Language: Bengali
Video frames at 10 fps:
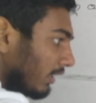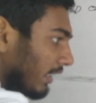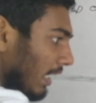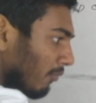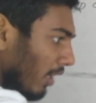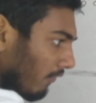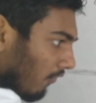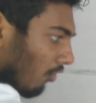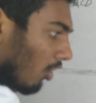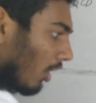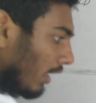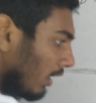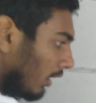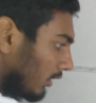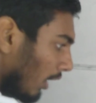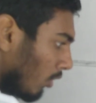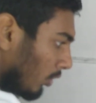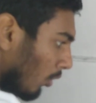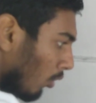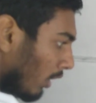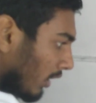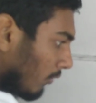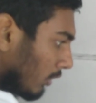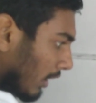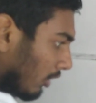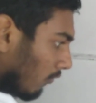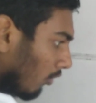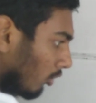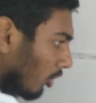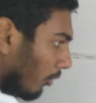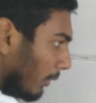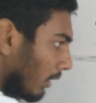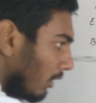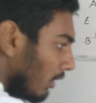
টেন বাই ফোর হয় তাহলে ষোলোটা ত্রিভুজের ক্ষেত্রফল কত হবে